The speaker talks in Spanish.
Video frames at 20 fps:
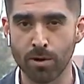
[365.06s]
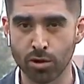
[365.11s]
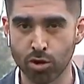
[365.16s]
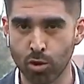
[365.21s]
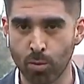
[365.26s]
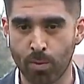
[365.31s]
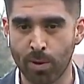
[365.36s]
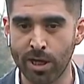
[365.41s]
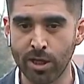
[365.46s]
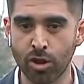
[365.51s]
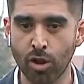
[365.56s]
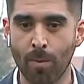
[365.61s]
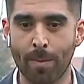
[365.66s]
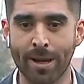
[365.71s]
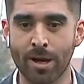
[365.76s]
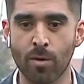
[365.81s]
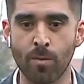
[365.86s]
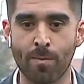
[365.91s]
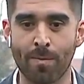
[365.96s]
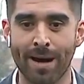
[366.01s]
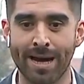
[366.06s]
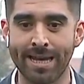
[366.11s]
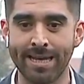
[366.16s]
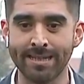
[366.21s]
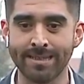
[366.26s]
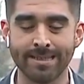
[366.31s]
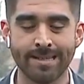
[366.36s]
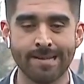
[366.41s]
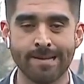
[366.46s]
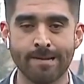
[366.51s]
por supuesto, para un
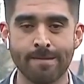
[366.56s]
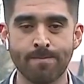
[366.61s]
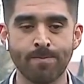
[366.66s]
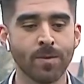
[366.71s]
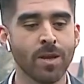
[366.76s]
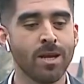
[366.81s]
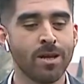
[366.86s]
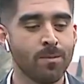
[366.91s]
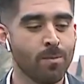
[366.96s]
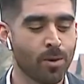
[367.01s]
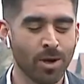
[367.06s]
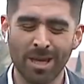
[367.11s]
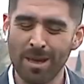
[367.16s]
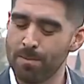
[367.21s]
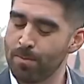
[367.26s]
país. Por